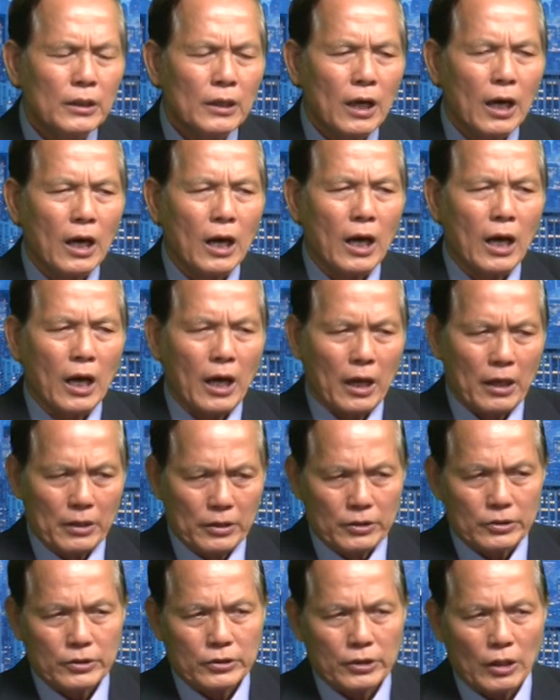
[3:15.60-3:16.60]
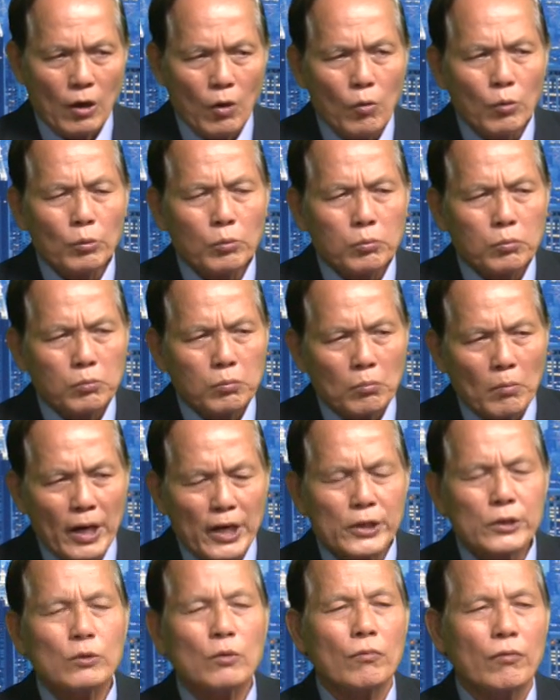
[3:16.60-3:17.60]
uh, 6
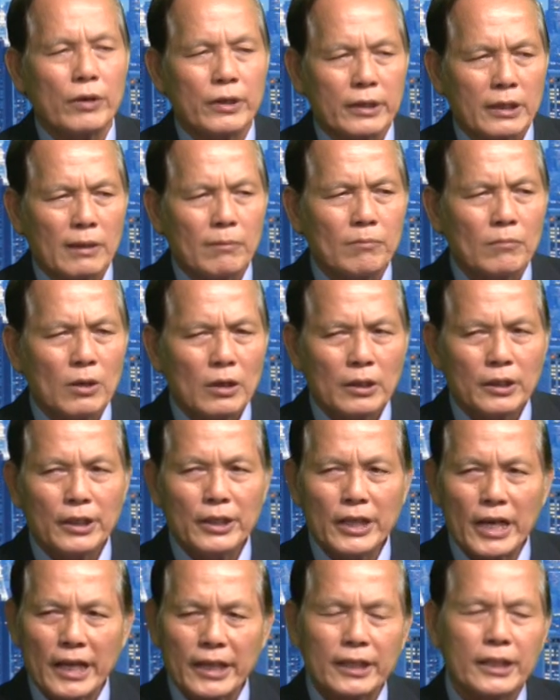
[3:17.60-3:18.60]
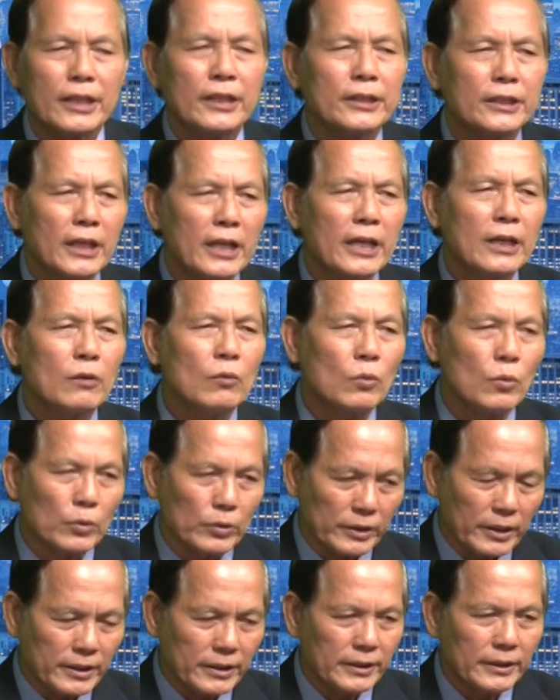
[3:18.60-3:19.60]
70% cái nền kinh tế của
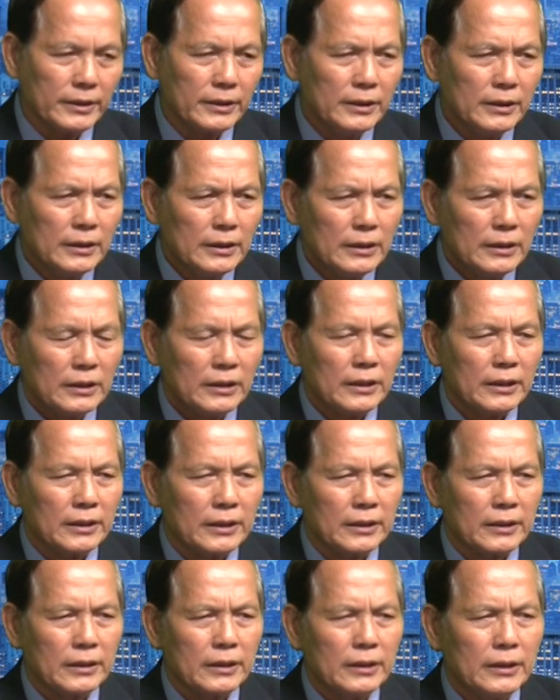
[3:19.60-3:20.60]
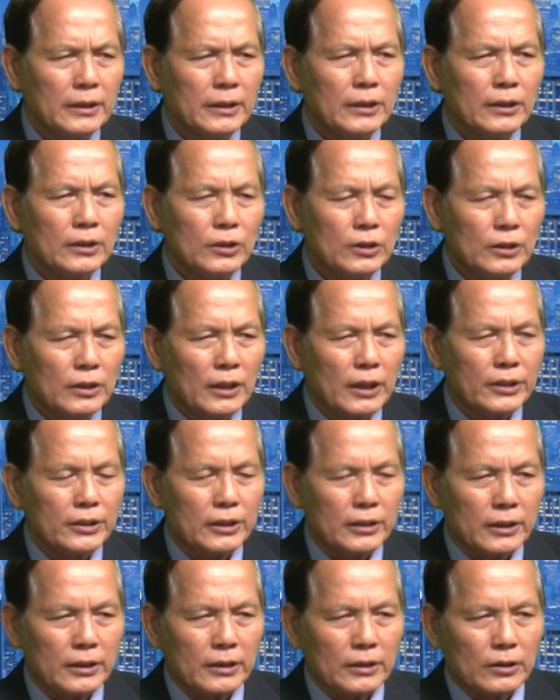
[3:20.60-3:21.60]
thế giới. Thì thưa
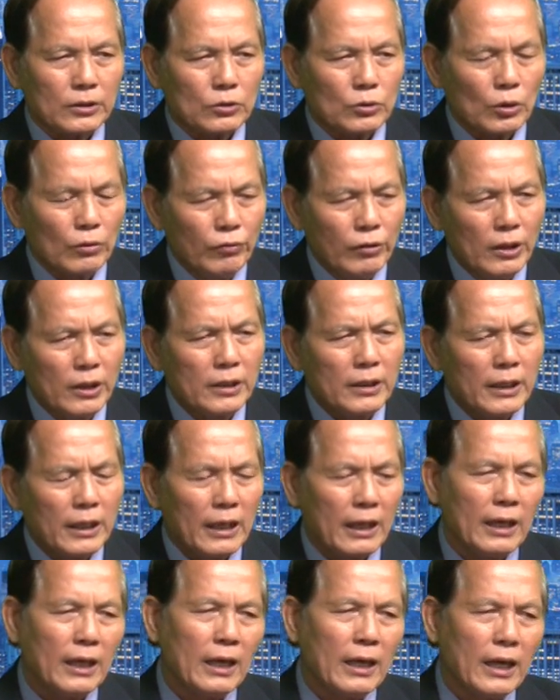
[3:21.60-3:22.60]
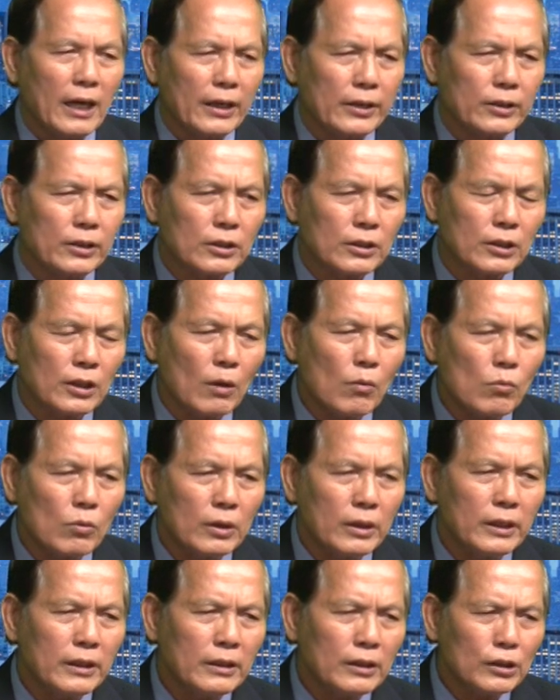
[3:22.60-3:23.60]
chị Xuân Phương là trong
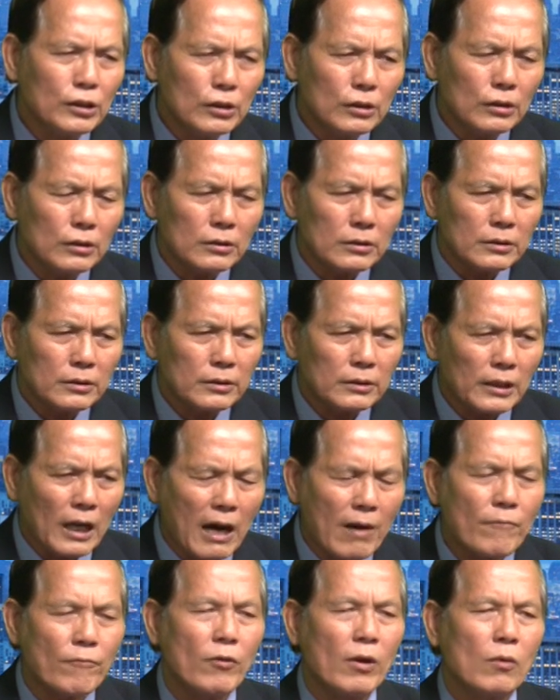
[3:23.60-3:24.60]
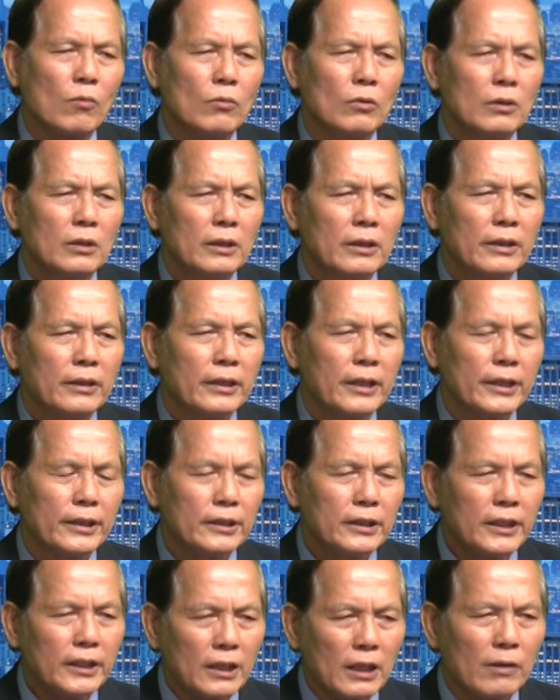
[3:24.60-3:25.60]
cái tham vọng để
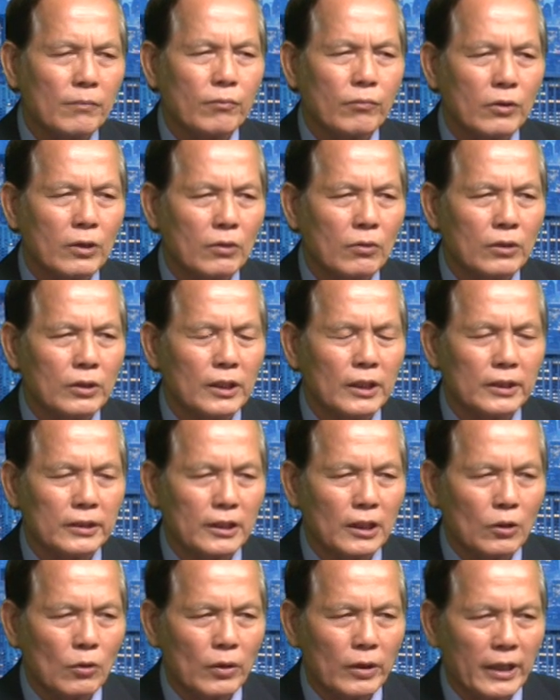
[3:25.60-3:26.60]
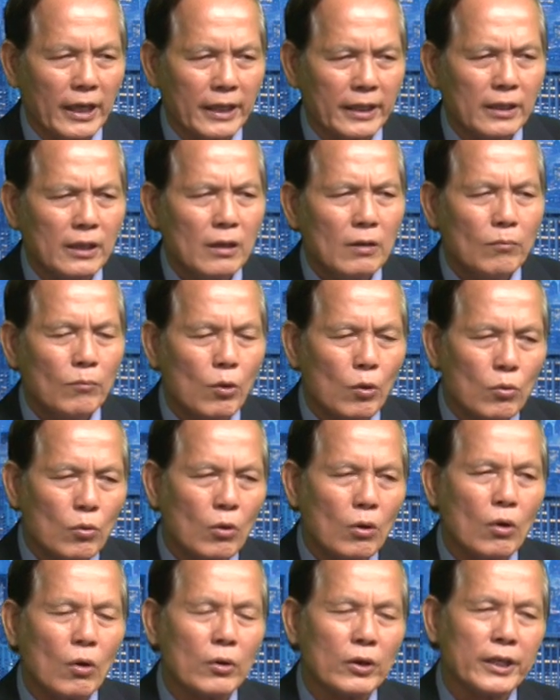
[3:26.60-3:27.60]
thiết lập cái con đường tơ lụa này một
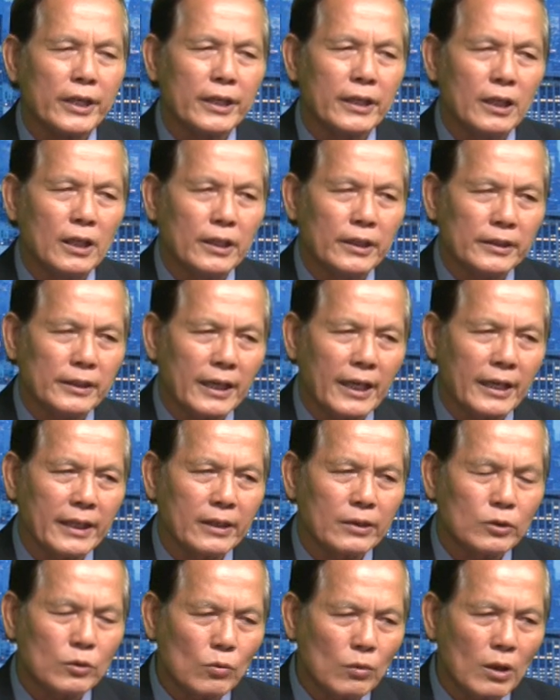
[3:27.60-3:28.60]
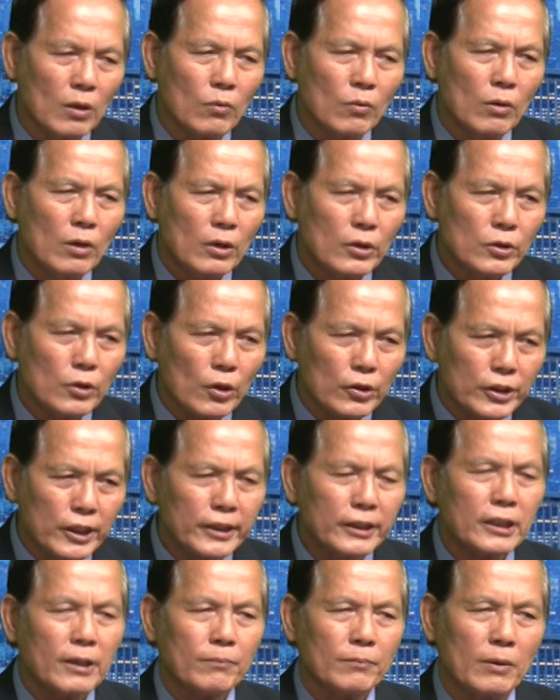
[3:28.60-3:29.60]
cuộc hội nghị ở tại Trung Cộng do
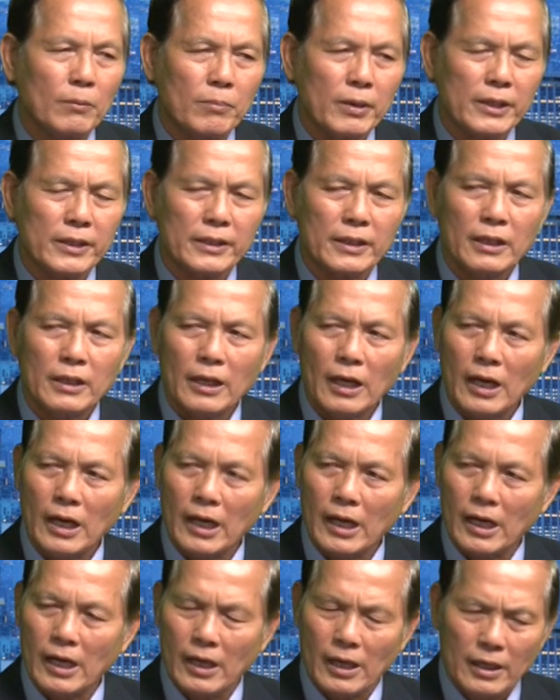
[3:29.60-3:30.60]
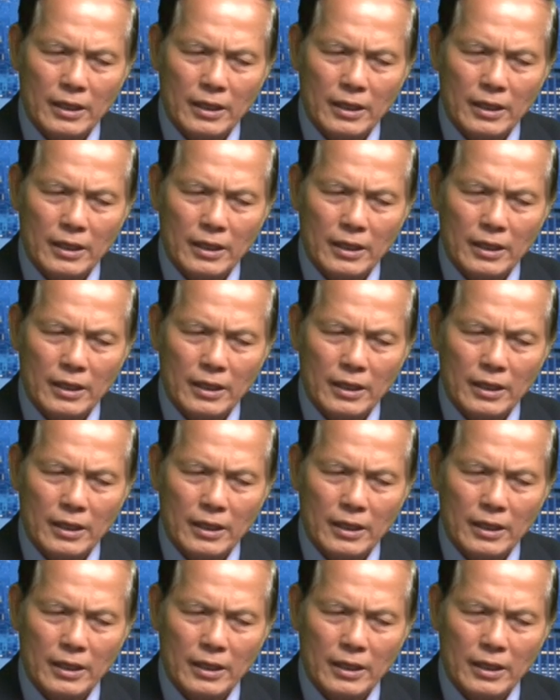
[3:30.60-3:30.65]
chính Tập Cận Bình à,